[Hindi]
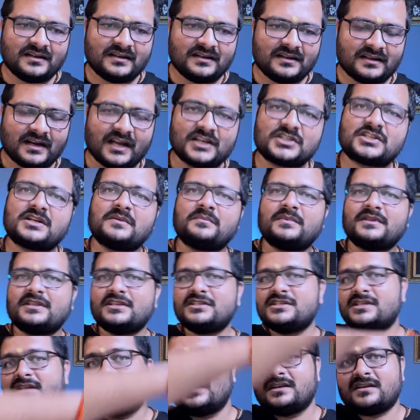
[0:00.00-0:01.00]
राष्ट्रपति
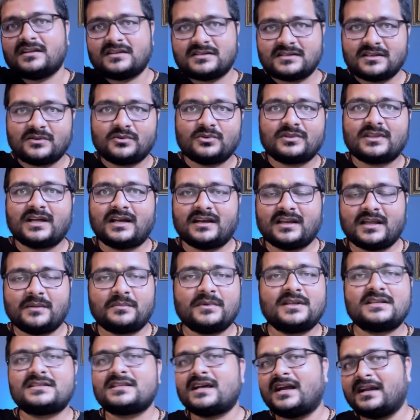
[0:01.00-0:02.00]
जी की नज़र उतारी
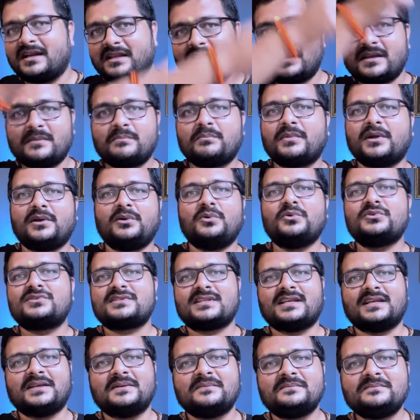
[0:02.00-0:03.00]
अपने साड़ी के पल्लू
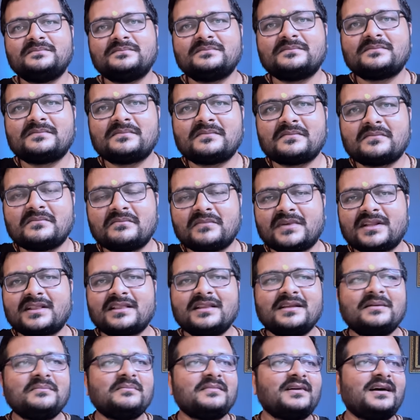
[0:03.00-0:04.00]
से
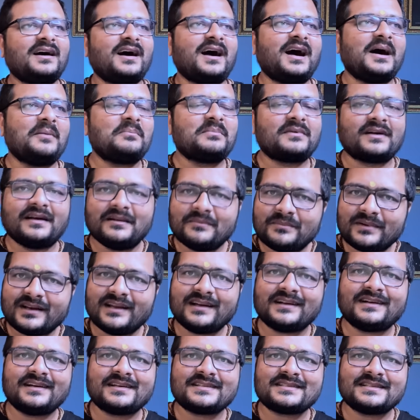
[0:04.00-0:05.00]
मतलब आप कल्पना
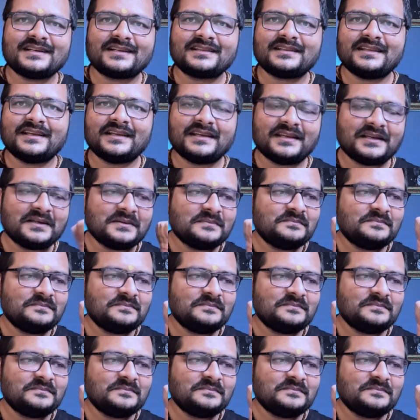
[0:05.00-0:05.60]
कर सकते हैं